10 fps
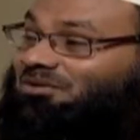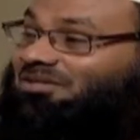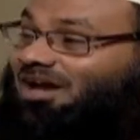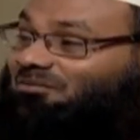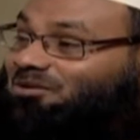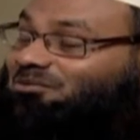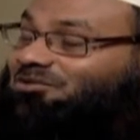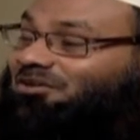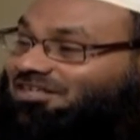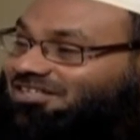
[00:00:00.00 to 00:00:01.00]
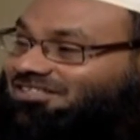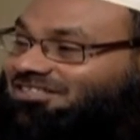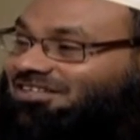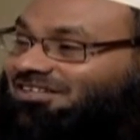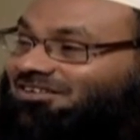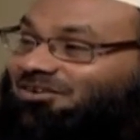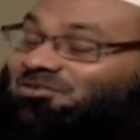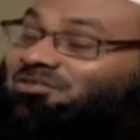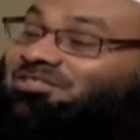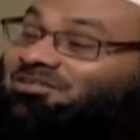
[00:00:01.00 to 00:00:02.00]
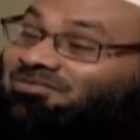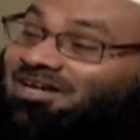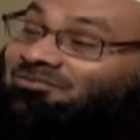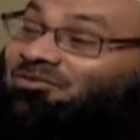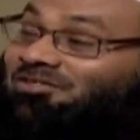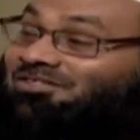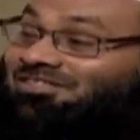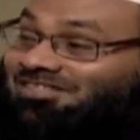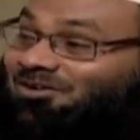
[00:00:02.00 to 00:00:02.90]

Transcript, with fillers: তার আমল বন্ধ হয়ে গিয়েছে অথচ সে তাকে ফয়েজ দিচ্ছে